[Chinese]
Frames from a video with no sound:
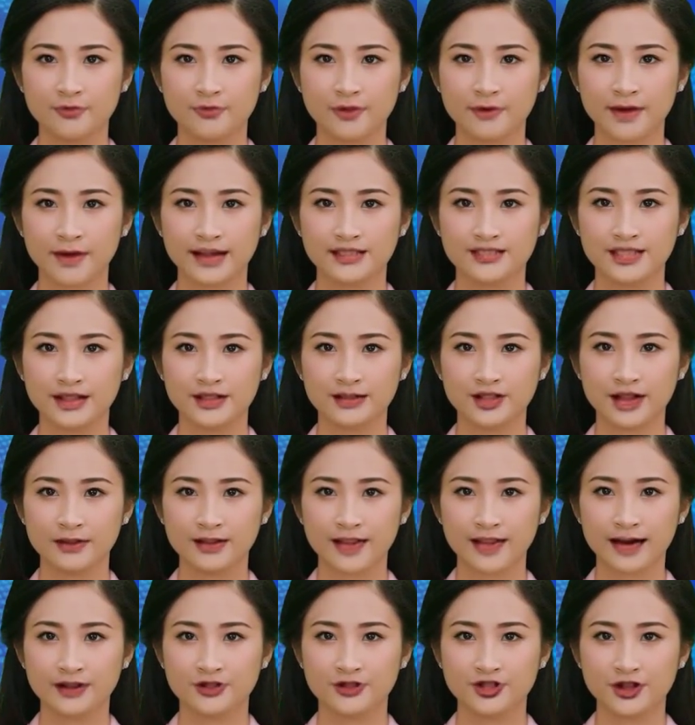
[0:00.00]
我们今
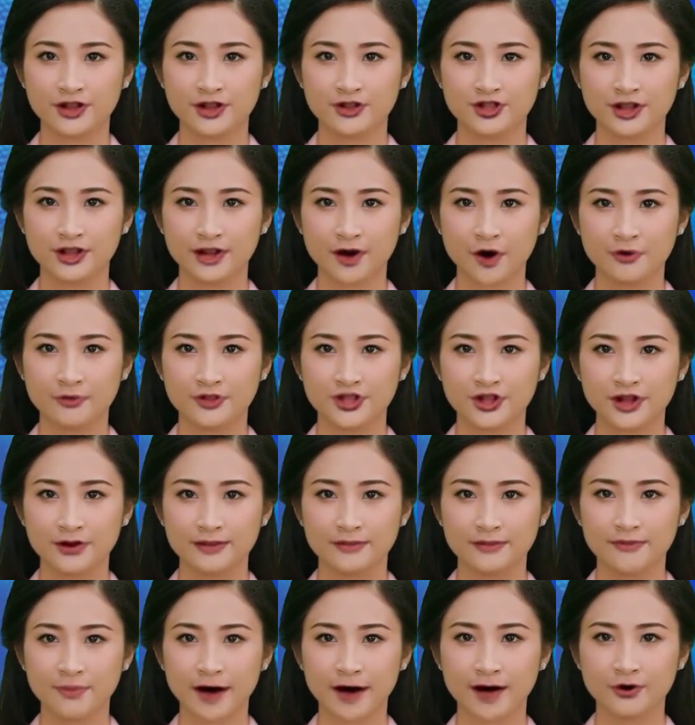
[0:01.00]
天的时事通
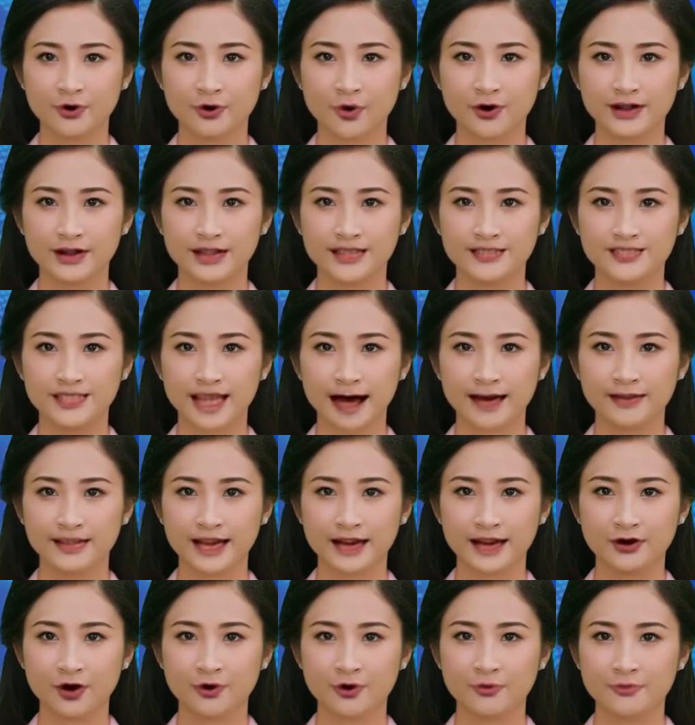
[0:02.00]
讯包括以下
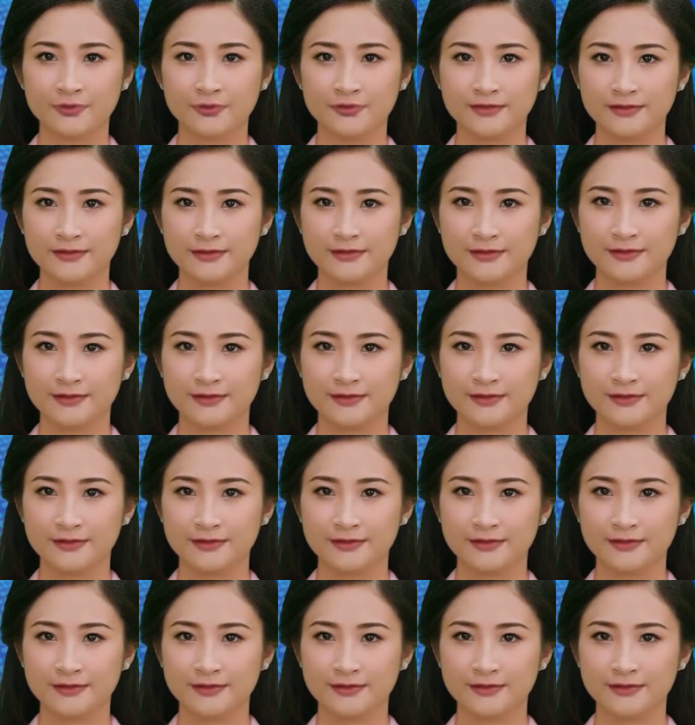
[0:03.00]
内容：